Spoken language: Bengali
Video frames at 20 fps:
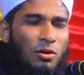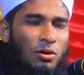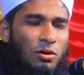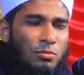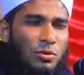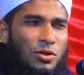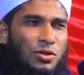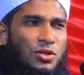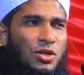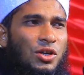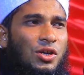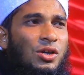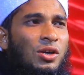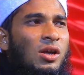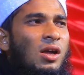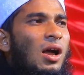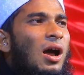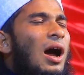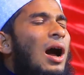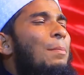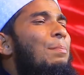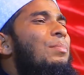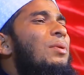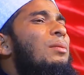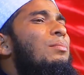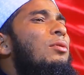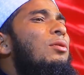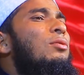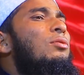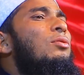নবীজি আপনি
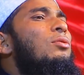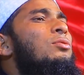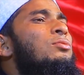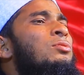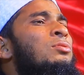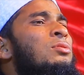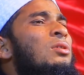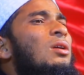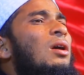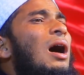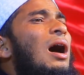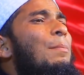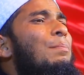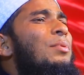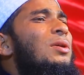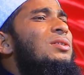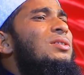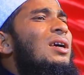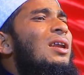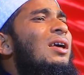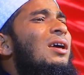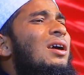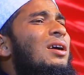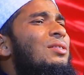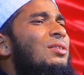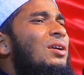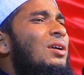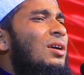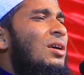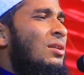বলুন আপনি জানায়া
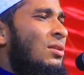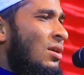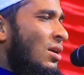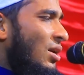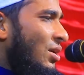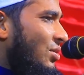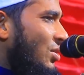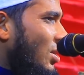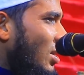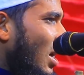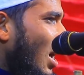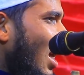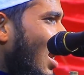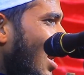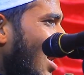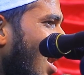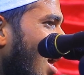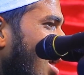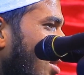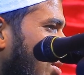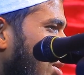দেন যিনি আল্লাহ